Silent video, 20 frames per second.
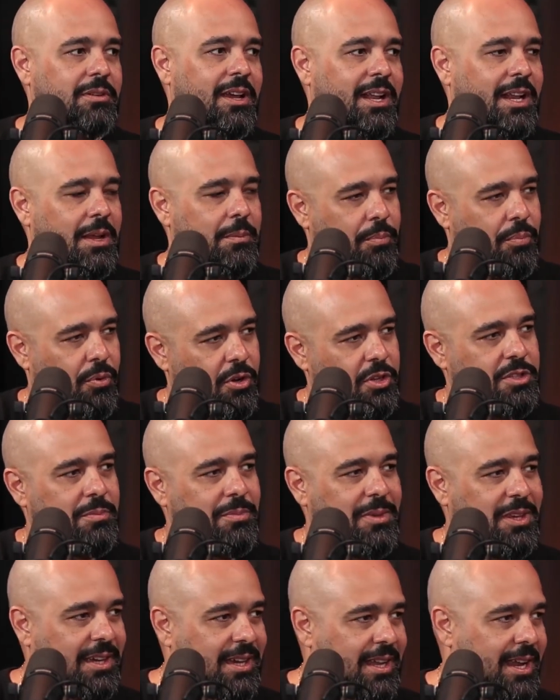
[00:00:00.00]
ela pode
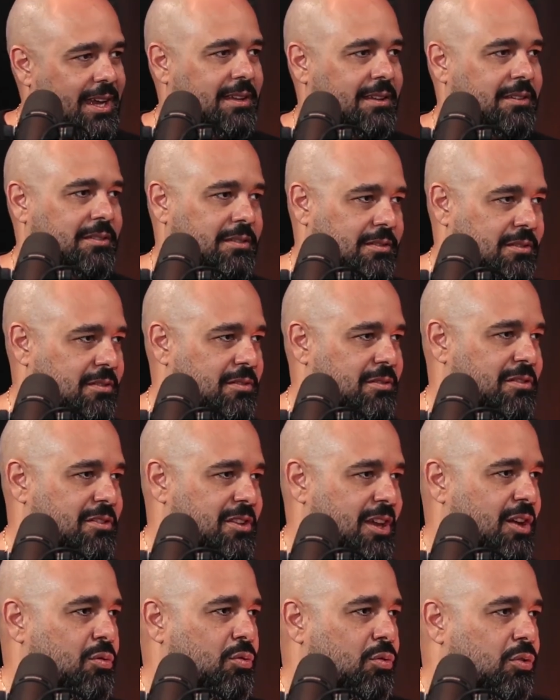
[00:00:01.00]
migrar de
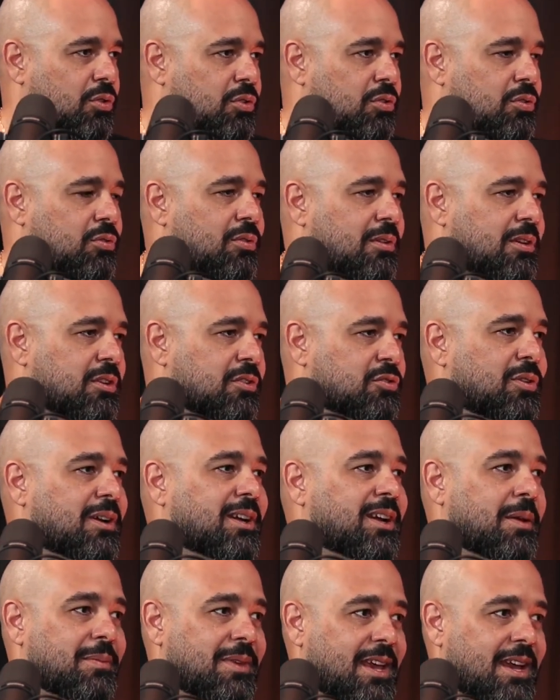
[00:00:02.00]
acordo com a sua
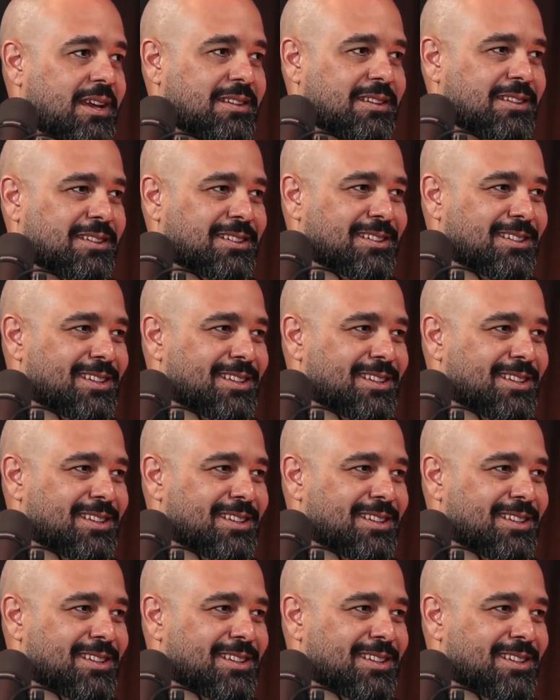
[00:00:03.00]
caminhada, né?